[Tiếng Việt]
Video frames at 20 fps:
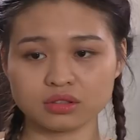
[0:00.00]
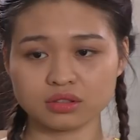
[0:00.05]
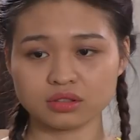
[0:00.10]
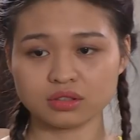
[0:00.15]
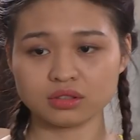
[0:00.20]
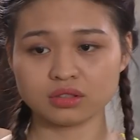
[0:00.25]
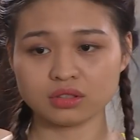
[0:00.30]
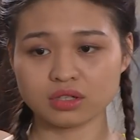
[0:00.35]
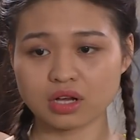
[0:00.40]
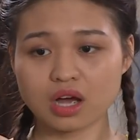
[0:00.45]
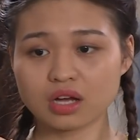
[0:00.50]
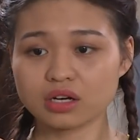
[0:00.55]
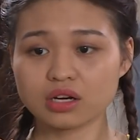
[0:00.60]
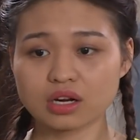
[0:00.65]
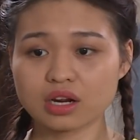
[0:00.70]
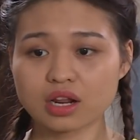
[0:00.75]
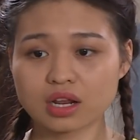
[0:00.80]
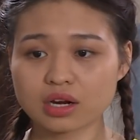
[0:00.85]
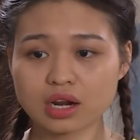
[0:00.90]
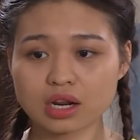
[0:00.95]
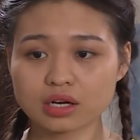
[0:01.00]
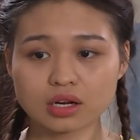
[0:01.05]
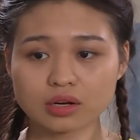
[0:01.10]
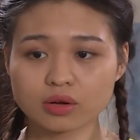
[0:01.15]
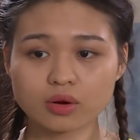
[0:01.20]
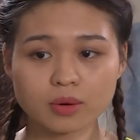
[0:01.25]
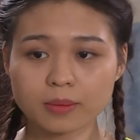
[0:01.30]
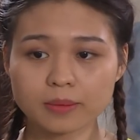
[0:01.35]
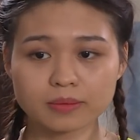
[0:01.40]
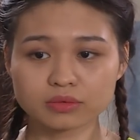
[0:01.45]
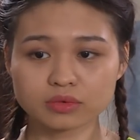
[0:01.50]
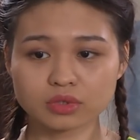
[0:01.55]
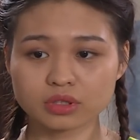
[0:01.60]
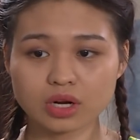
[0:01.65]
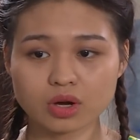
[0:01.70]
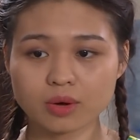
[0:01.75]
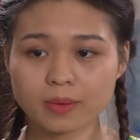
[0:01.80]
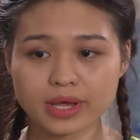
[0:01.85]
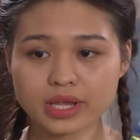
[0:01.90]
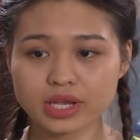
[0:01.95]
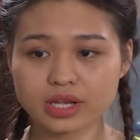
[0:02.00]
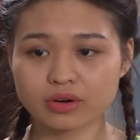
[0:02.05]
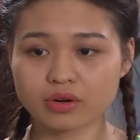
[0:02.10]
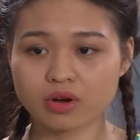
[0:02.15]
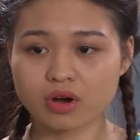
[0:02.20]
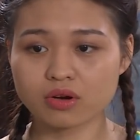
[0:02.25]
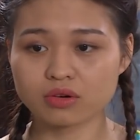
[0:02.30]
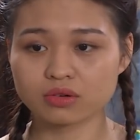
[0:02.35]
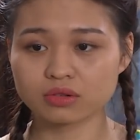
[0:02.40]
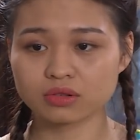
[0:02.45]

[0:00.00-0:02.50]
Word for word: rồi nó nó nó nó có, nó có bị gì đâu cô